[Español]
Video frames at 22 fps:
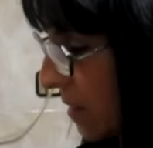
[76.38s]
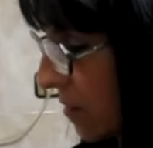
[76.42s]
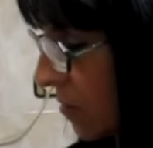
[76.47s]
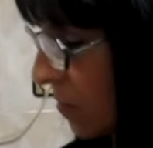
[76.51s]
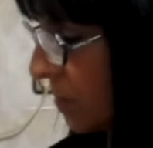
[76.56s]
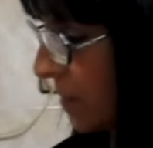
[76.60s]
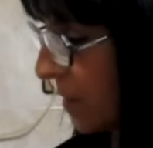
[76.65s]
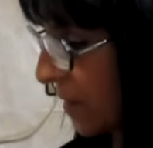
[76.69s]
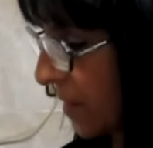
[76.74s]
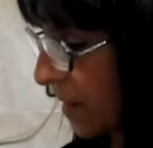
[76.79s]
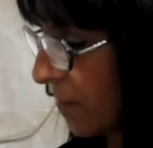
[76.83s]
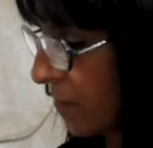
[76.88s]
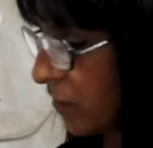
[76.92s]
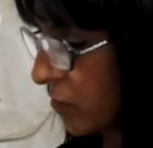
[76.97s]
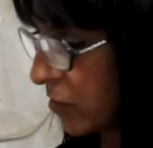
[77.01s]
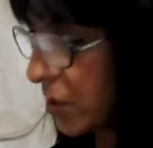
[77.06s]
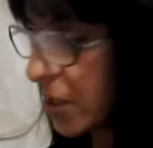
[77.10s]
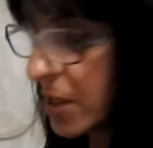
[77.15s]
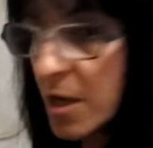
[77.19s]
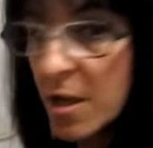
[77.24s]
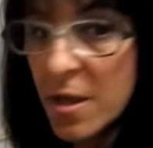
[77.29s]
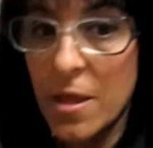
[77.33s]
no me hacen
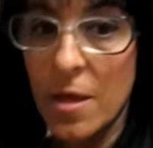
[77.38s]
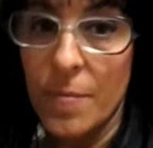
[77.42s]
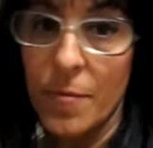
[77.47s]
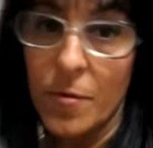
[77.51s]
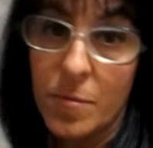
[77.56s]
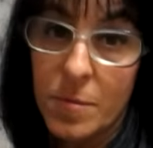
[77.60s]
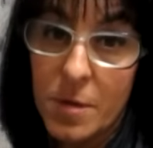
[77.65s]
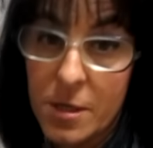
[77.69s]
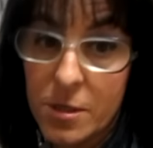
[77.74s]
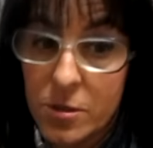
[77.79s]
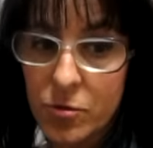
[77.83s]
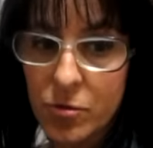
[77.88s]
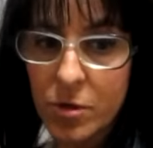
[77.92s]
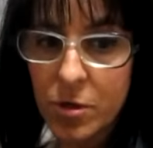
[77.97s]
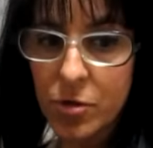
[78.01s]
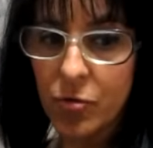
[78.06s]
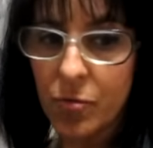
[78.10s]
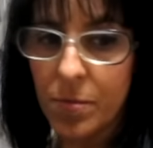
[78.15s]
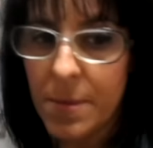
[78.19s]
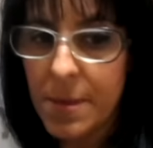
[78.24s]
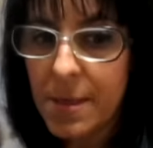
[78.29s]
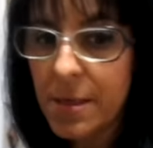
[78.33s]
mucha gracia, pero me las tengo que
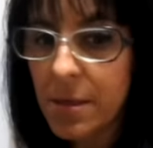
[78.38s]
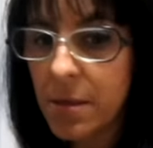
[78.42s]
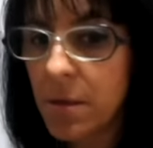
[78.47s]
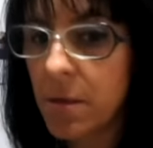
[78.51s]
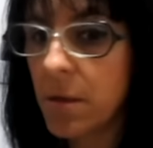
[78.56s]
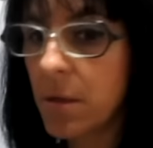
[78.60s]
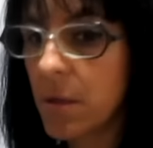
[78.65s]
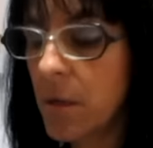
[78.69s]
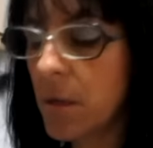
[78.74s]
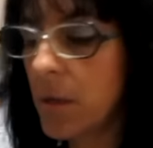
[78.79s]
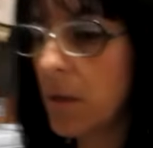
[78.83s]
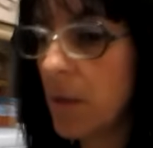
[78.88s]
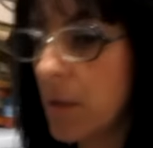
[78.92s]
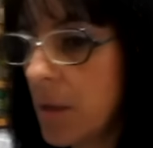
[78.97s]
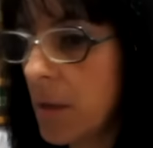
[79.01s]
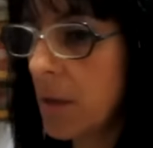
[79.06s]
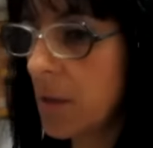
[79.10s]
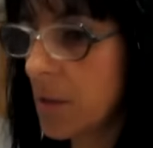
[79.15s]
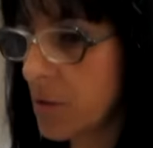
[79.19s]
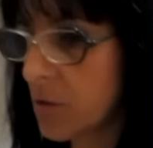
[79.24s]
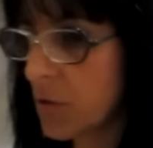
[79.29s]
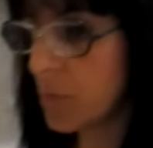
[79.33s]
tomar.
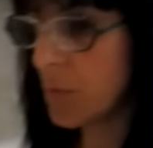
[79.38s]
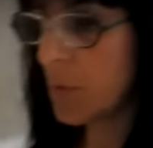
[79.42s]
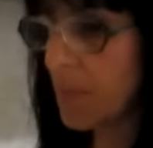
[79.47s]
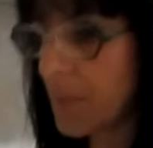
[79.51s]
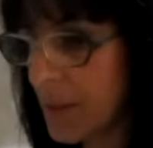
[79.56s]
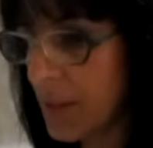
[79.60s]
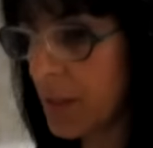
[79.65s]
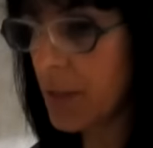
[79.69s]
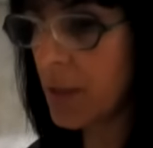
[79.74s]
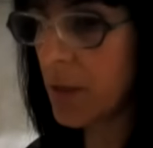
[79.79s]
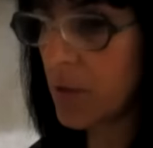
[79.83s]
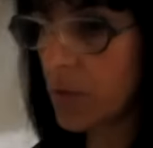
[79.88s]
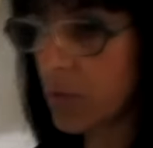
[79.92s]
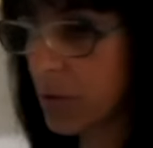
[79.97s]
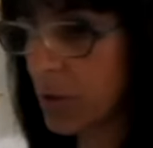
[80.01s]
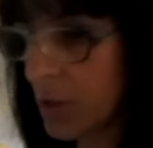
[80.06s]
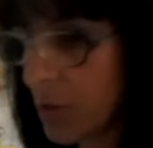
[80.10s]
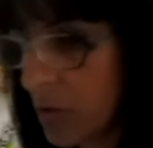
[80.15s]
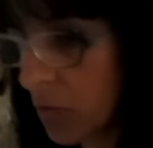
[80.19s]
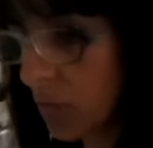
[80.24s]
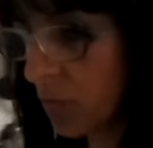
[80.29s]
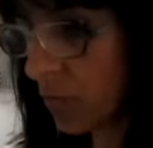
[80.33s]
Yo me parece que no
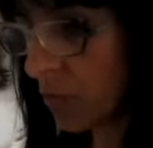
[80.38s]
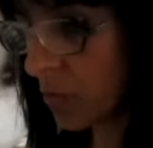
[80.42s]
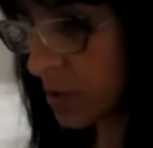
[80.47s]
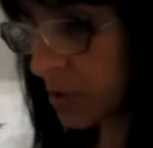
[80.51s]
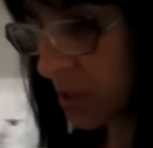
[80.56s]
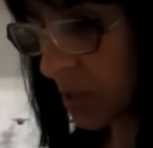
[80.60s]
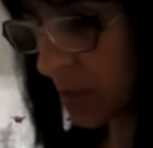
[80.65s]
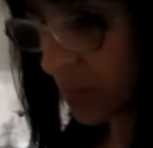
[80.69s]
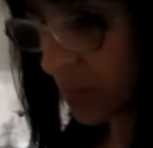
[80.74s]
tengo bolsa